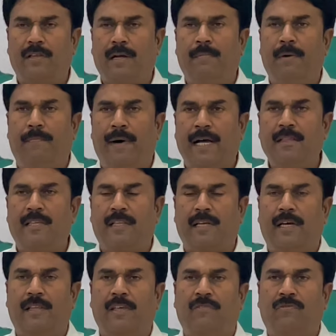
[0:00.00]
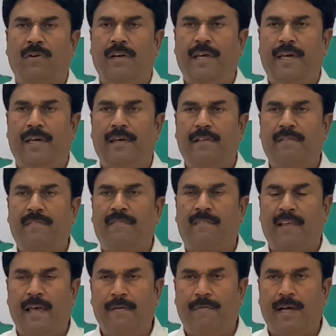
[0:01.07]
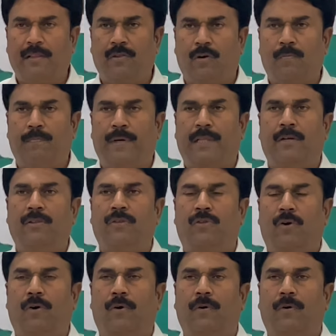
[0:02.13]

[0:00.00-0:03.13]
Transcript: తమ బాధ్యతగా తీసుకొని సేవా దృక్పథంతో